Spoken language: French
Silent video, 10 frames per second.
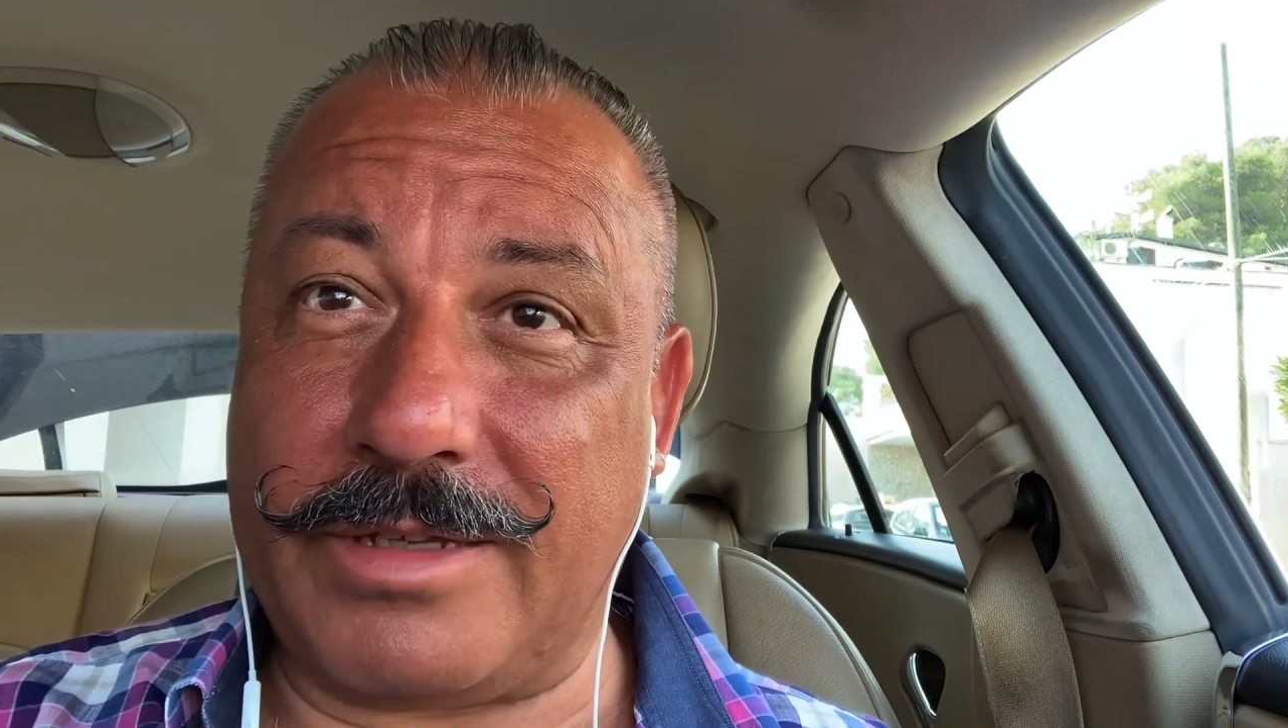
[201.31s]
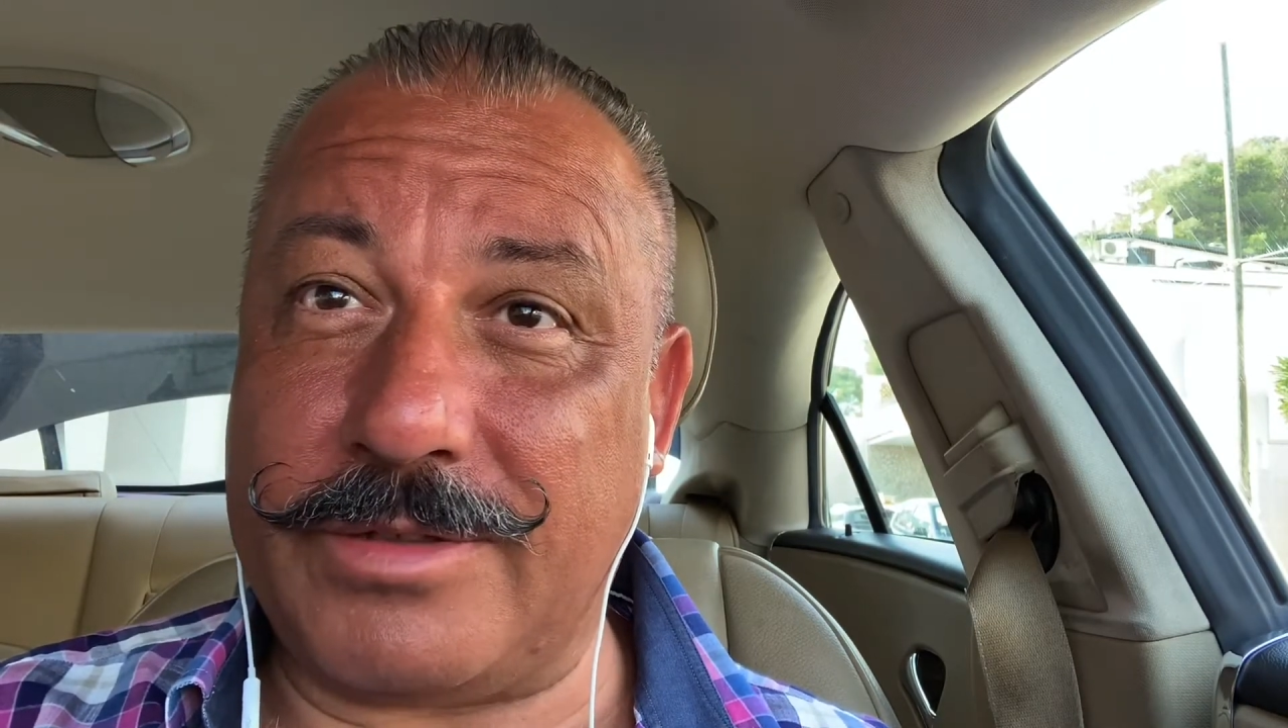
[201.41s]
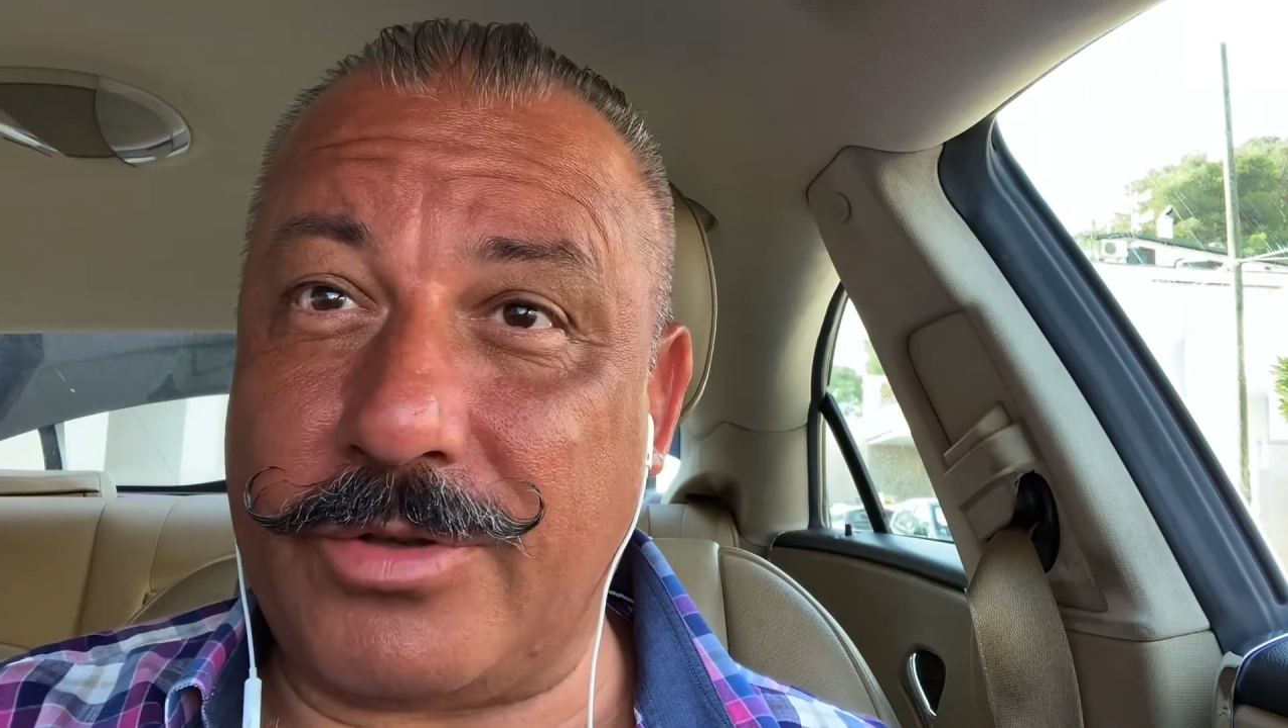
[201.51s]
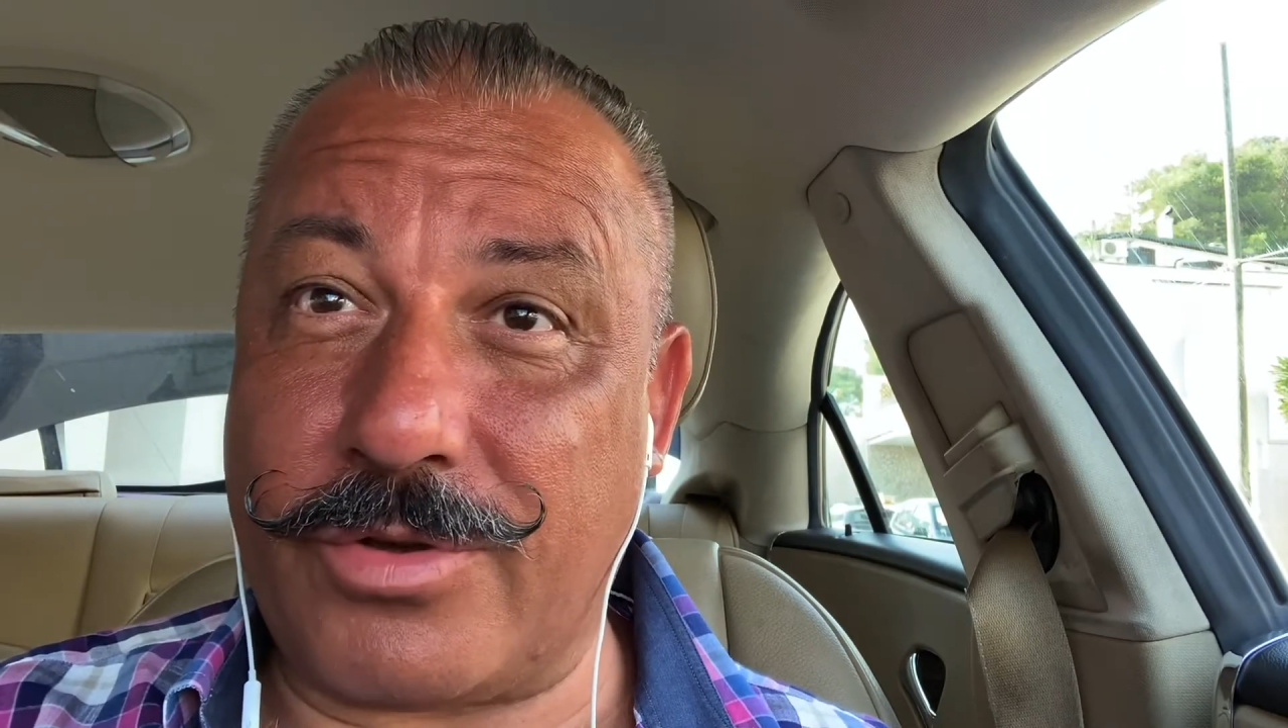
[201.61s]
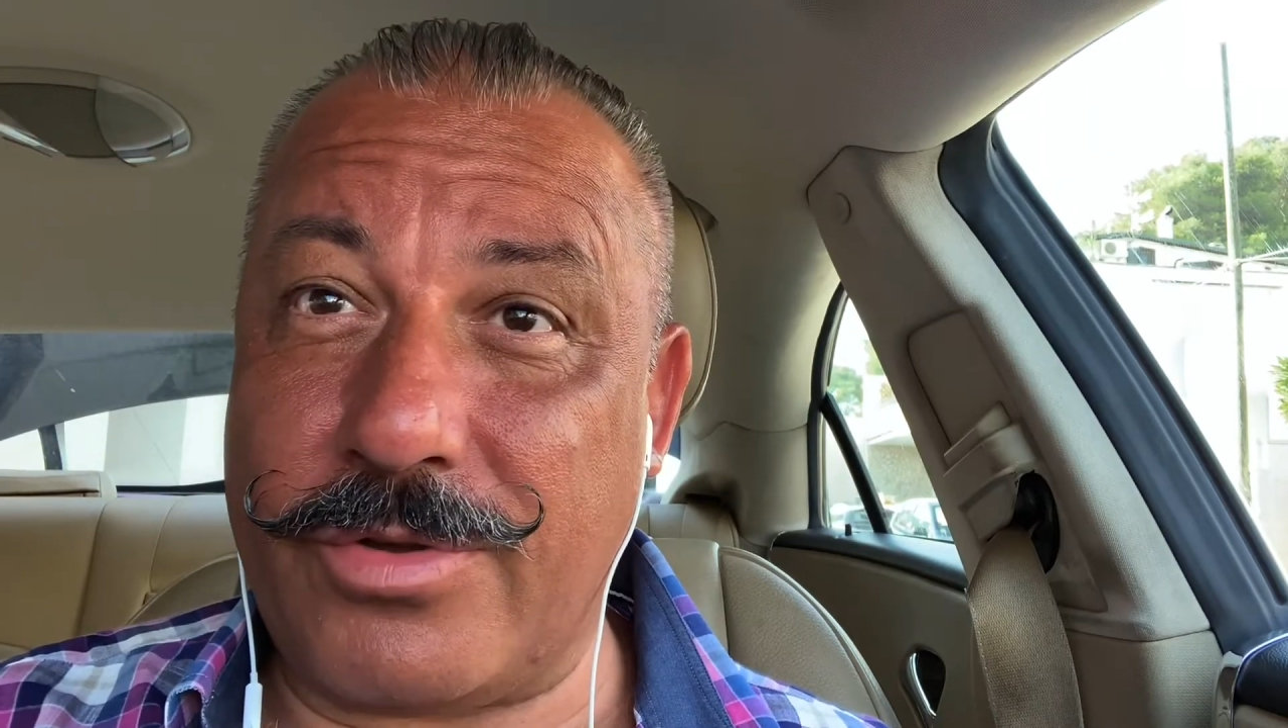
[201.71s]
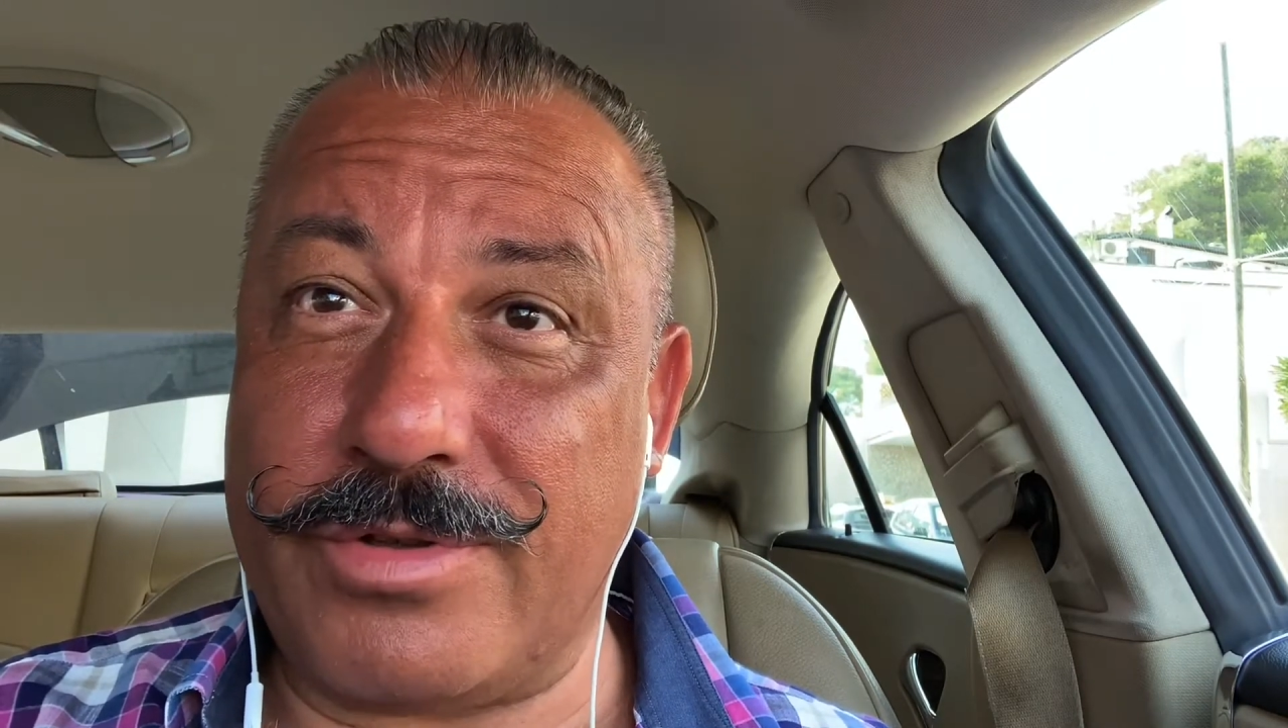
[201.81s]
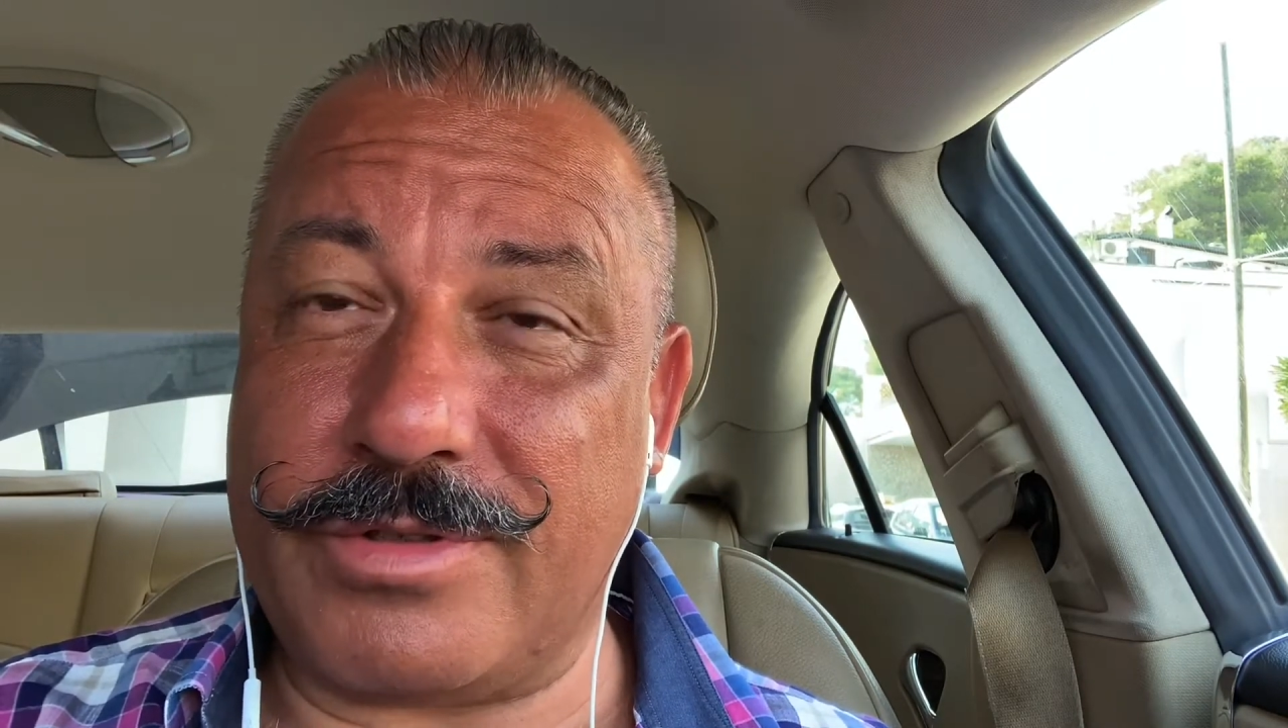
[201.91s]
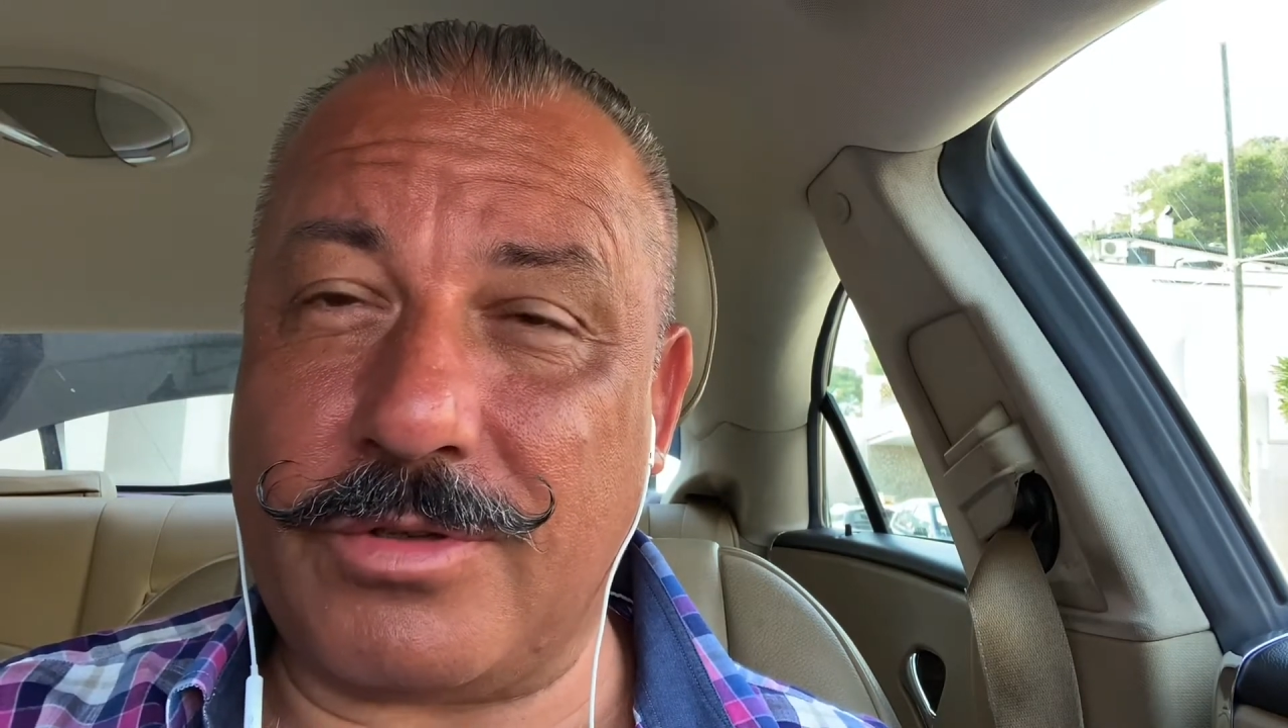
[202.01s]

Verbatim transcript: sérieuses